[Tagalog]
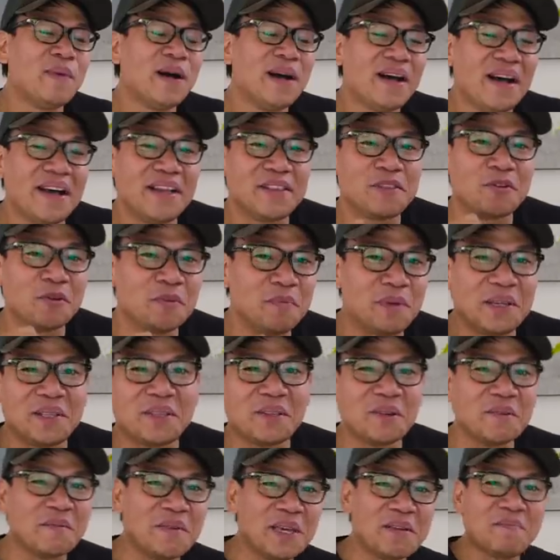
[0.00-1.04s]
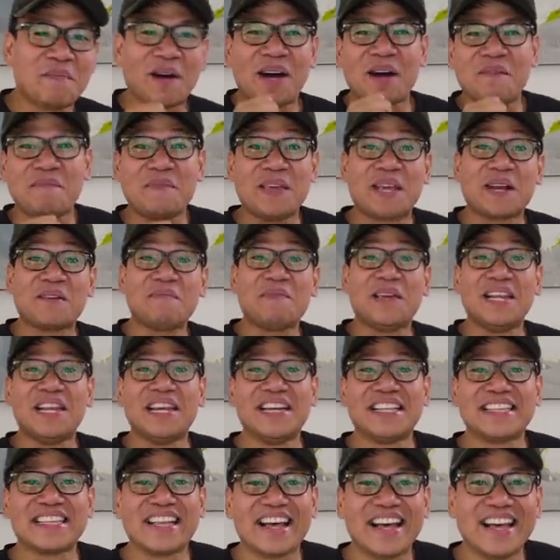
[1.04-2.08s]
Pa tubig-tubig, pa kapi-kapi
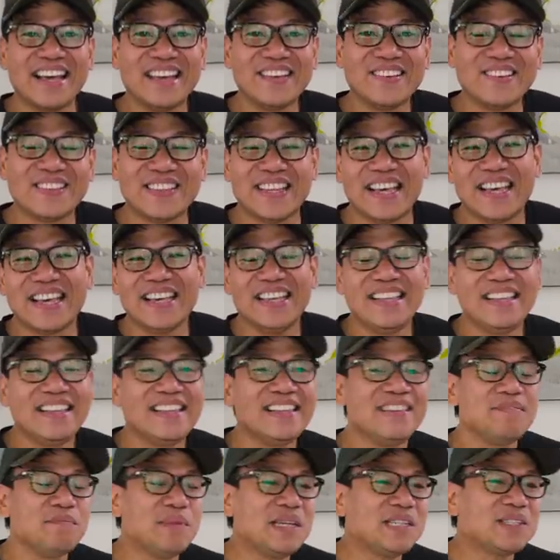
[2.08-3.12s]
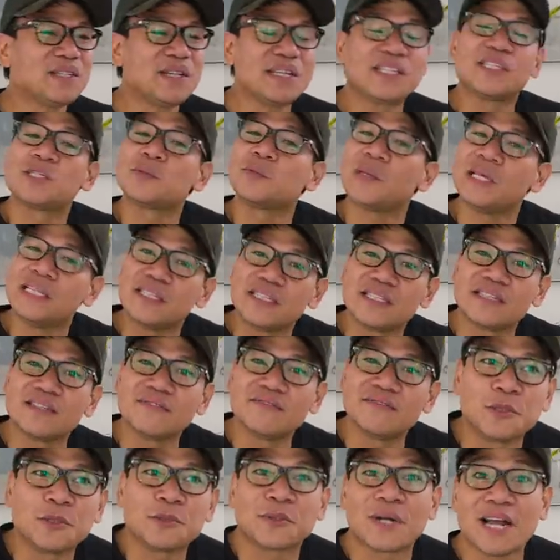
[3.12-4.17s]
lang tayo dahil medyo
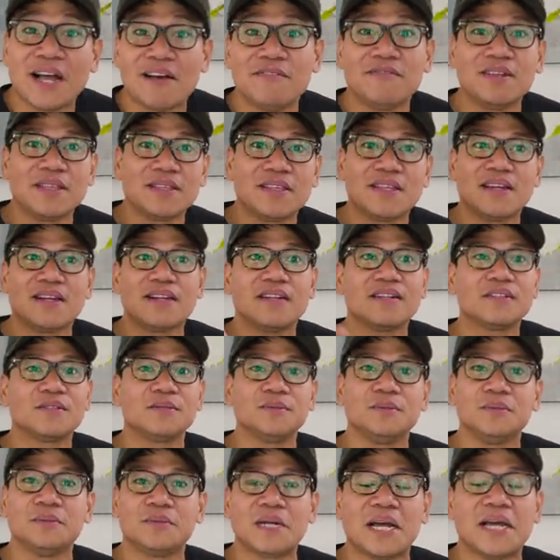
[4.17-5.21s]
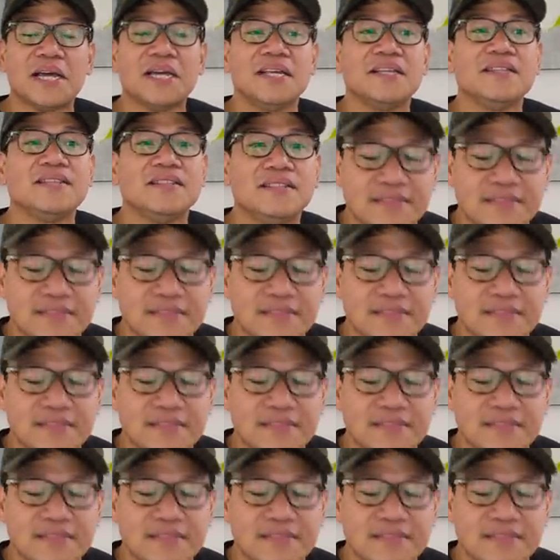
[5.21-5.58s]
expensive to travel there to ride.